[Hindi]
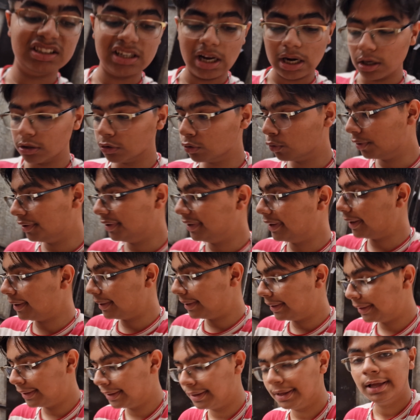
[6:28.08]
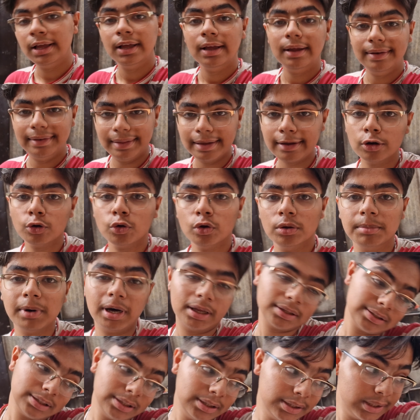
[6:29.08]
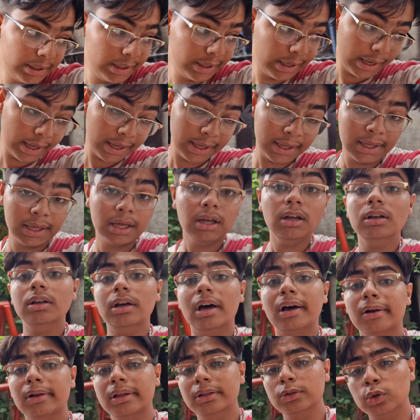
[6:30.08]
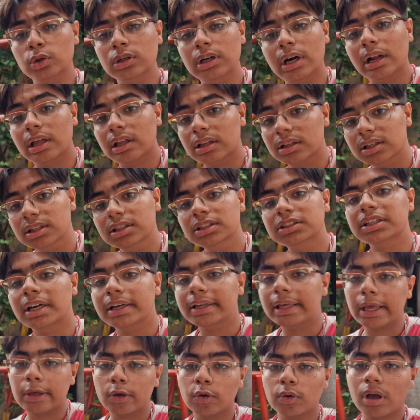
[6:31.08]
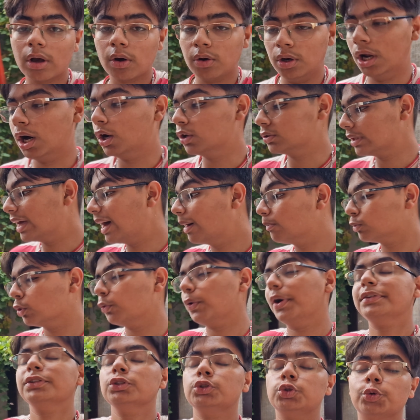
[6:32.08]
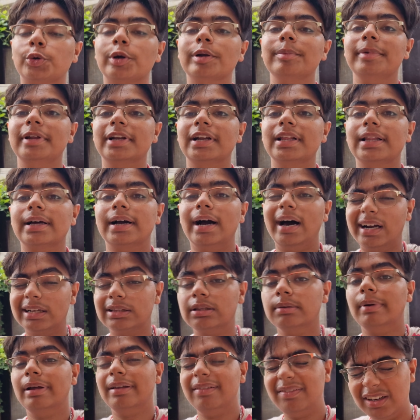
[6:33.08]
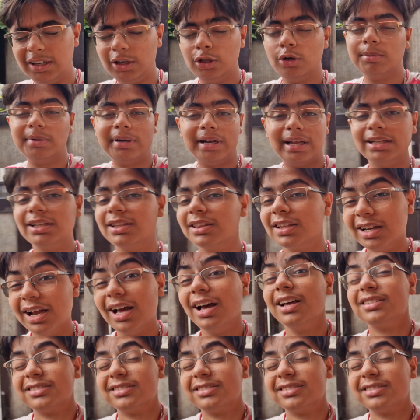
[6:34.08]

जलन हो रही है लेकिन कोई बात नहीं ठीक है यार इनको लड़ाना नहीं चाहिए क्योंकि गुनाह होता है हम तो वैसे शुगर मेला लगा रहे थे भाई वीडियो बनानी थी ना